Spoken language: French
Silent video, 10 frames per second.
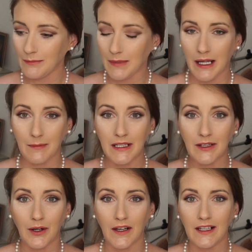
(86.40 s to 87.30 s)
bah,
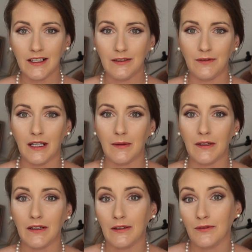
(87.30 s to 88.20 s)
mine de rien, il
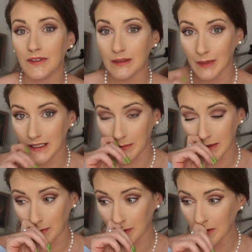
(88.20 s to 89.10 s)
fallait qu'on s'y mette un
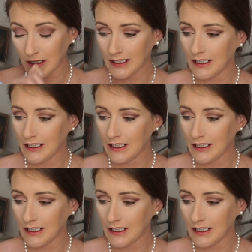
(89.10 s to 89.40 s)
petit peu.